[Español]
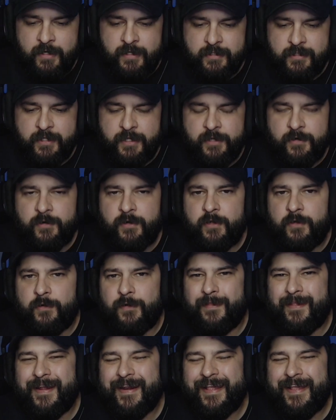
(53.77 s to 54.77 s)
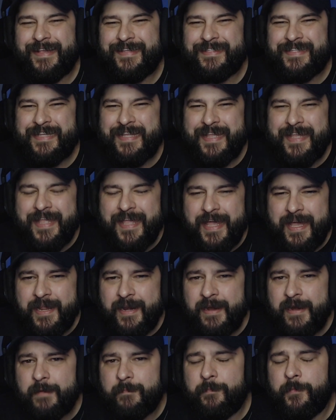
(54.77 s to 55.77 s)
Les quiero recordar que si
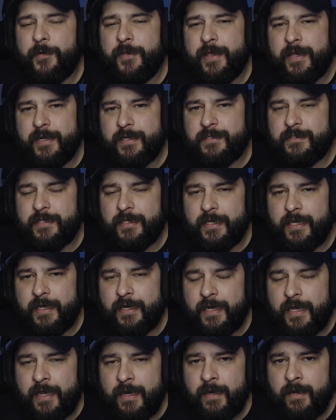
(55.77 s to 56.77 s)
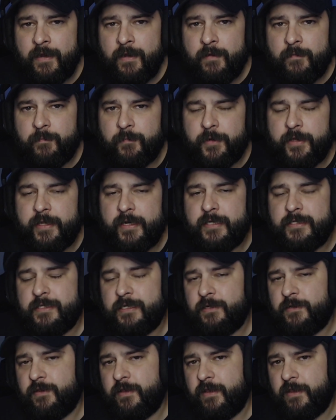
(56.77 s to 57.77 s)
quieren apoyar a este canal, Pueden
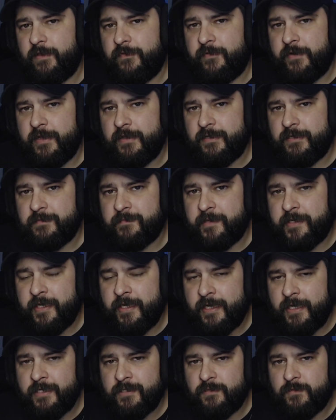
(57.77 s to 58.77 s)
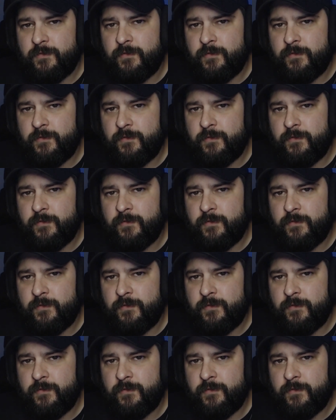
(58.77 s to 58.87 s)
hacerlo de diferentes maneras.